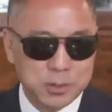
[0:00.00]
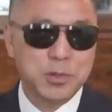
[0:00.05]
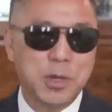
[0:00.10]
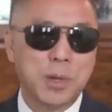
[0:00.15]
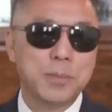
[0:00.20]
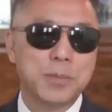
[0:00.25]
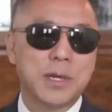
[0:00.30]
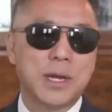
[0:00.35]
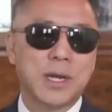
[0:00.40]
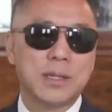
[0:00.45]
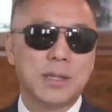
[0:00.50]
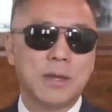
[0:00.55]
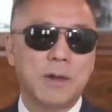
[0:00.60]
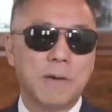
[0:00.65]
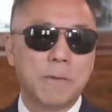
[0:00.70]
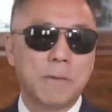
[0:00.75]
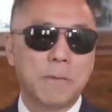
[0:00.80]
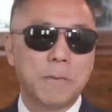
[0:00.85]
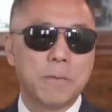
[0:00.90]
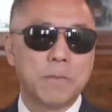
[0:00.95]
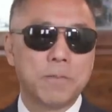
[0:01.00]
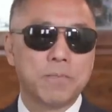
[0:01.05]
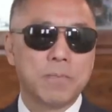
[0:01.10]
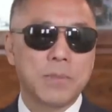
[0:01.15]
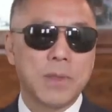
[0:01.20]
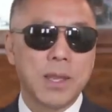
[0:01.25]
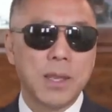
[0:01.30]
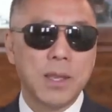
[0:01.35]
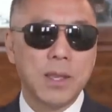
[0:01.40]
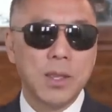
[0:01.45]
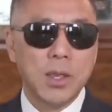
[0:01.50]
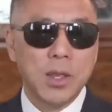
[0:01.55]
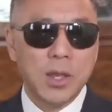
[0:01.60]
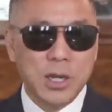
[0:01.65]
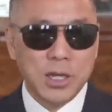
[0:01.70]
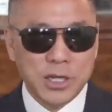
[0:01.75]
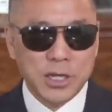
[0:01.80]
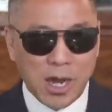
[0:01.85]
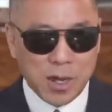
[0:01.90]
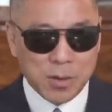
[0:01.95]
全部干掉。
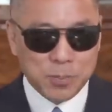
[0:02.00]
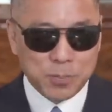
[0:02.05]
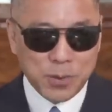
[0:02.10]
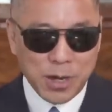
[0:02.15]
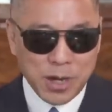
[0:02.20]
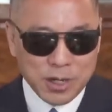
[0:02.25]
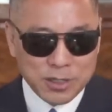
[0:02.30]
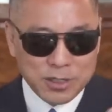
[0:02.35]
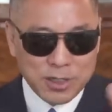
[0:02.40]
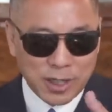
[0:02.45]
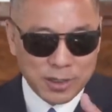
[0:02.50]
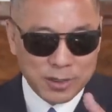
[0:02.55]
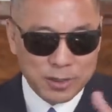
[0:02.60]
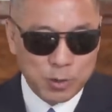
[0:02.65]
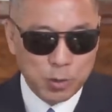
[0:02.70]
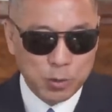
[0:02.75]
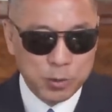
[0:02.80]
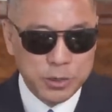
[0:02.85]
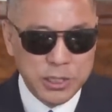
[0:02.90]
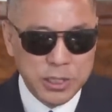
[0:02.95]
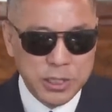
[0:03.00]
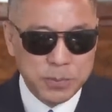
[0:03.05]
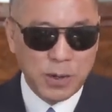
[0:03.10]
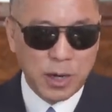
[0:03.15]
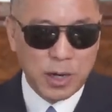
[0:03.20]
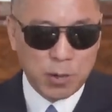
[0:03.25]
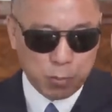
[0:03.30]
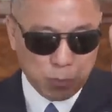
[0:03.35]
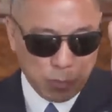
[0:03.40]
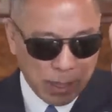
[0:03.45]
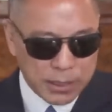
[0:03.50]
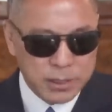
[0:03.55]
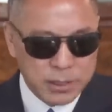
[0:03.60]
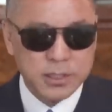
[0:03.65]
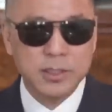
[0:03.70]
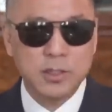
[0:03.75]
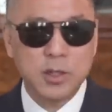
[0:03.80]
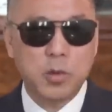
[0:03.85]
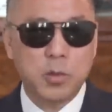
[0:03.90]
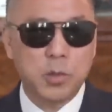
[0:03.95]
两边想有一边完
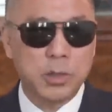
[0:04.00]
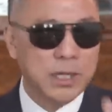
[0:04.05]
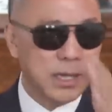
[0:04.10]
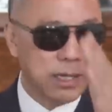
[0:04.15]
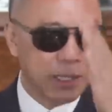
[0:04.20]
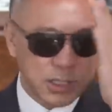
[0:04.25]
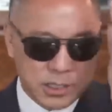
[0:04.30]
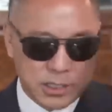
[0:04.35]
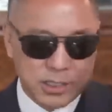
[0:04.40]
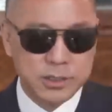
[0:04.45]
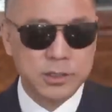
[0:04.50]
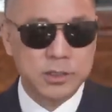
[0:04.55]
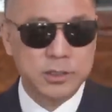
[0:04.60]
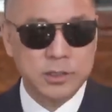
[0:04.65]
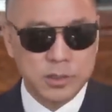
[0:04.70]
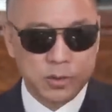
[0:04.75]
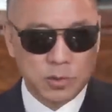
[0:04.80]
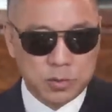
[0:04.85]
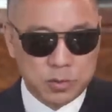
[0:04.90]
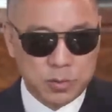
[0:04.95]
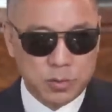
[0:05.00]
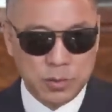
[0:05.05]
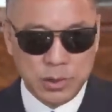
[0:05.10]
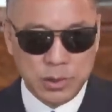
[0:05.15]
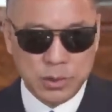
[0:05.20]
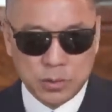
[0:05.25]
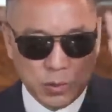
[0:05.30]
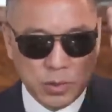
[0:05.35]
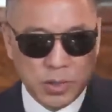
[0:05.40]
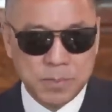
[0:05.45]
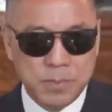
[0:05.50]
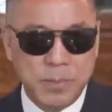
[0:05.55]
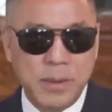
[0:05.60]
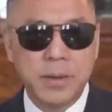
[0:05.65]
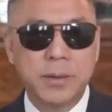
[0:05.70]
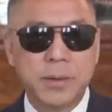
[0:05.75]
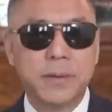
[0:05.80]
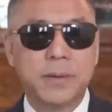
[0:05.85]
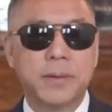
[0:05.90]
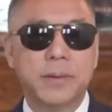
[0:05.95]
整的活下来的可能性绝对没
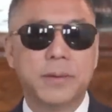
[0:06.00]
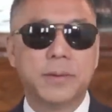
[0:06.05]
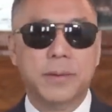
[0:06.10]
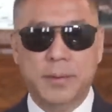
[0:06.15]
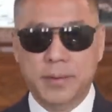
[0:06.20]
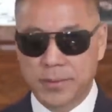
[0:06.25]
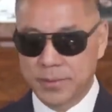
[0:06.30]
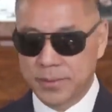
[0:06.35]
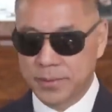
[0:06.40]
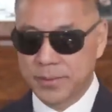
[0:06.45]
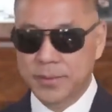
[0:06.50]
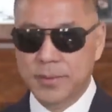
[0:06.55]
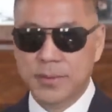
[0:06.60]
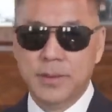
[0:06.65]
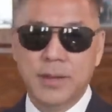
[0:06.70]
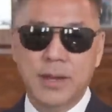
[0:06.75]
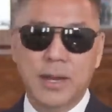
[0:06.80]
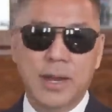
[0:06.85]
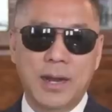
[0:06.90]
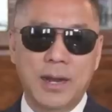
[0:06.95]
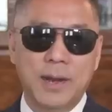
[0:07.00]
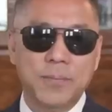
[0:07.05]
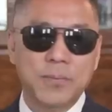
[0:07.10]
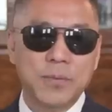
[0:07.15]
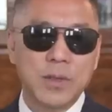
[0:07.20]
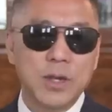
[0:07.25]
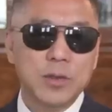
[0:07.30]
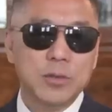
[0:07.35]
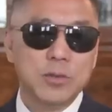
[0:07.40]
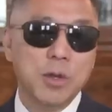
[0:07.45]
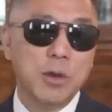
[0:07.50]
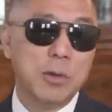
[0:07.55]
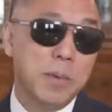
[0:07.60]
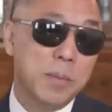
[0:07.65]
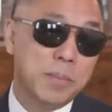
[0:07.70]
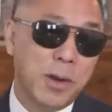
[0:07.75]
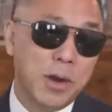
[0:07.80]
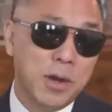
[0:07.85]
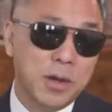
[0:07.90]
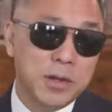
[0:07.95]
有，啊，对我们
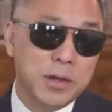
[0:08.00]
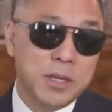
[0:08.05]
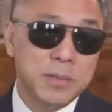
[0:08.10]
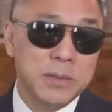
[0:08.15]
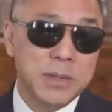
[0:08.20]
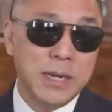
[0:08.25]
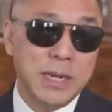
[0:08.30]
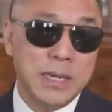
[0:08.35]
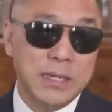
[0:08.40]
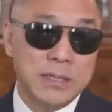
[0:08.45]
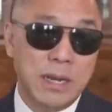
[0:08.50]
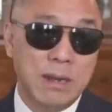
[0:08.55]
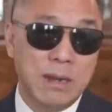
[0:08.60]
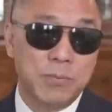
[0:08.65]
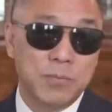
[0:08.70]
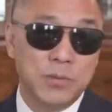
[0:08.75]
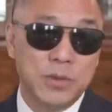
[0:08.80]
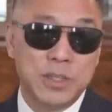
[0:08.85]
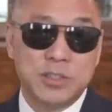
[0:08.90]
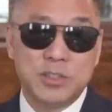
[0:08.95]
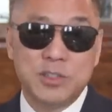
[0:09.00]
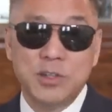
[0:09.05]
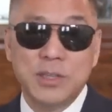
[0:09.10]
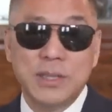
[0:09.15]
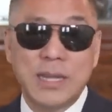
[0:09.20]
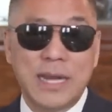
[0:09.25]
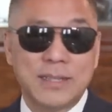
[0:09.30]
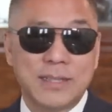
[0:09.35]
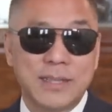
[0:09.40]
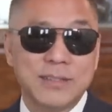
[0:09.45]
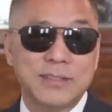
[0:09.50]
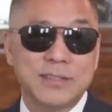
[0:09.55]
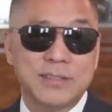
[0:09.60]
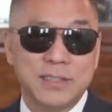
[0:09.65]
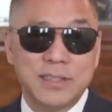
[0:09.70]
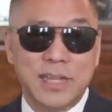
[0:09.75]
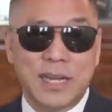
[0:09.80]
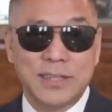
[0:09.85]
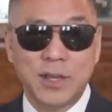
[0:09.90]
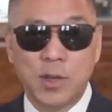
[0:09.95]
爆料革命来讲，你至于哪家
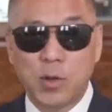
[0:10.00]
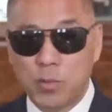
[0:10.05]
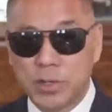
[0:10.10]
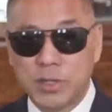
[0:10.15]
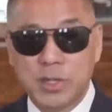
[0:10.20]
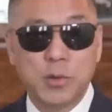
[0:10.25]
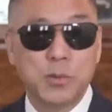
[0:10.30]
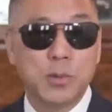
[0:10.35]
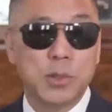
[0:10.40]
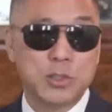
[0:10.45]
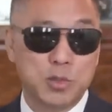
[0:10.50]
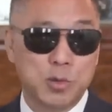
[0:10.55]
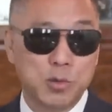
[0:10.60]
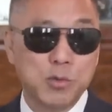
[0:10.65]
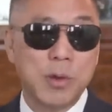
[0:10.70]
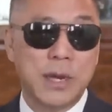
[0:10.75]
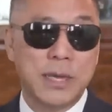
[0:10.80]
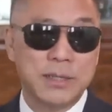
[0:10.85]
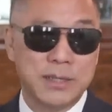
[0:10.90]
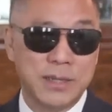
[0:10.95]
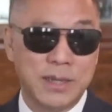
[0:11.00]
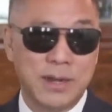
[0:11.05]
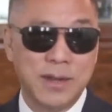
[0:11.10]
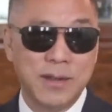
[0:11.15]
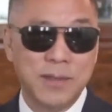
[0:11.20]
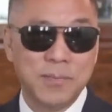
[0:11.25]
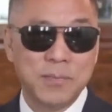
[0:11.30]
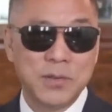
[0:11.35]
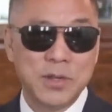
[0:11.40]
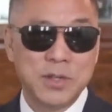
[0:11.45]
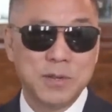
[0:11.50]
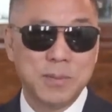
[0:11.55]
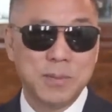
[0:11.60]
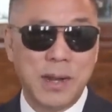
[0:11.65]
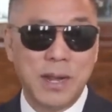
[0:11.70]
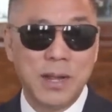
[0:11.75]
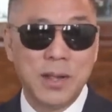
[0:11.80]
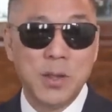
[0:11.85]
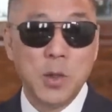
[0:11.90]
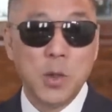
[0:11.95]
死哪家活跟我求关系啊，是
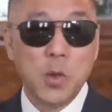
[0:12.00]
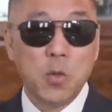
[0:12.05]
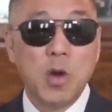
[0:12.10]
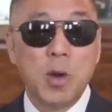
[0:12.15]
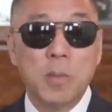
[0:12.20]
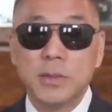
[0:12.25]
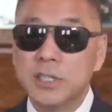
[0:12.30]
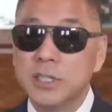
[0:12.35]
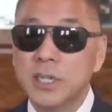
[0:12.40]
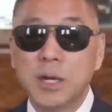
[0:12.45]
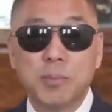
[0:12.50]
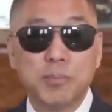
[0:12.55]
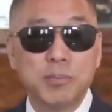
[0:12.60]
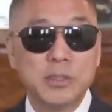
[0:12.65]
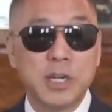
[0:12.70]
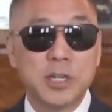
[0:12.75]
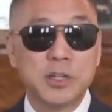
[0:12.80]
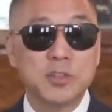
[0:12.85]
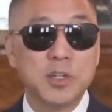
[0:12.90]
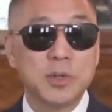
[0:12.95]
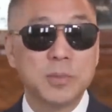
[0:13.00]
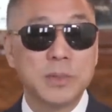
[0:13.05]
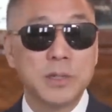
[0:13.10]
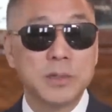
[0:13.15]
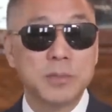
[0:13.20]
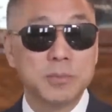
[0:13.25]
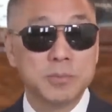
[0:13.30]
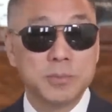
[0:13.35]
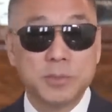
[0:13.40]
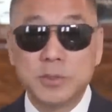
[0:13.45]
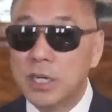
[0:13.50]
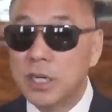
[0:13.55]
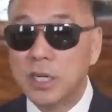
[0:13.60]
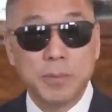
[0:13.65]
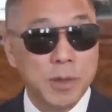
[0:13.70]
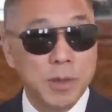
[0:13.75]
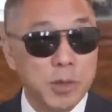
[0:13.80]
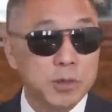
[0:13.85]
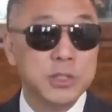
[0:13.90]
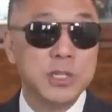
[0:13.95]
吧？我们现在不想证明这里
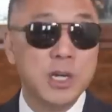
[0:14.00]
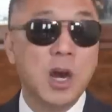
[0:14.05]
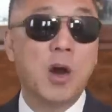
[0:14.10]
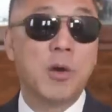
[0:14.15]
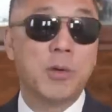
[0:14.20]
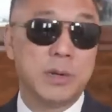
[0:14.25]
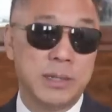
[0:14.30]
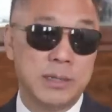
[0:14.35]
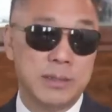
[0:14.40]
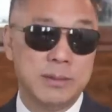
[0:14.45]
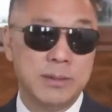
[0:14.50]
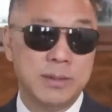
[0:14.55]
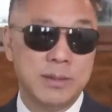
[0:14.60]
没有一个好人，